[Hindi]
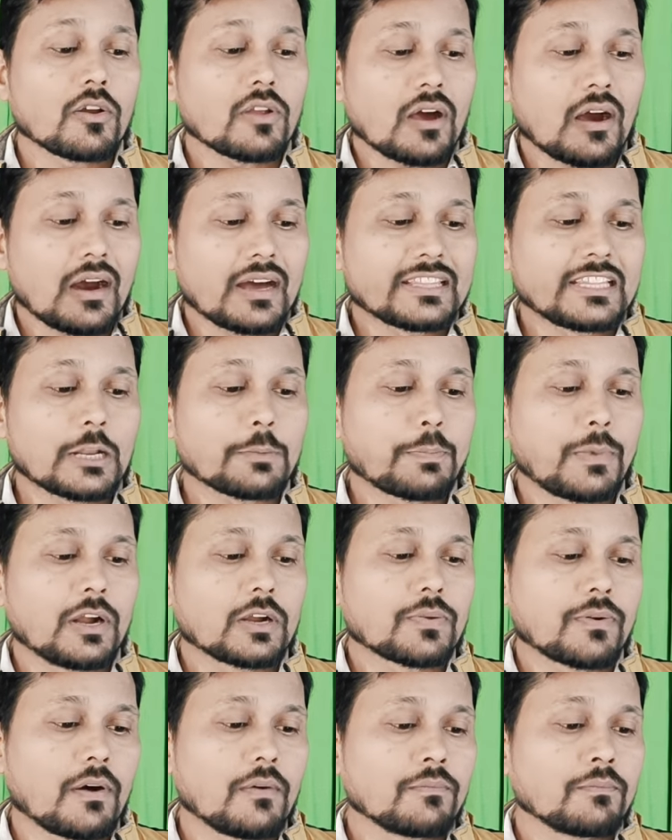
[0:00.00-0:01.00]
और अदर
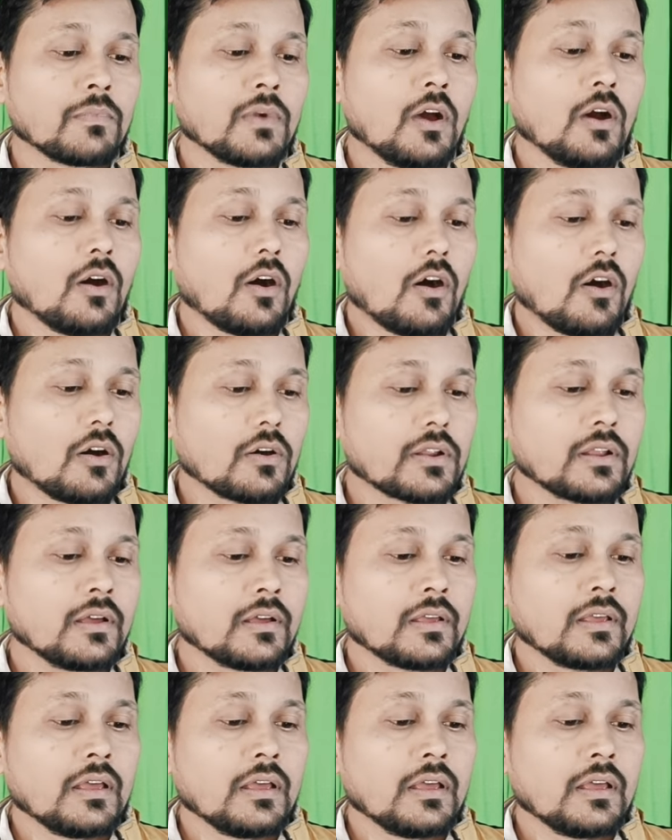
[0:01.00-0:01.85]
प्लेटफॉर्म और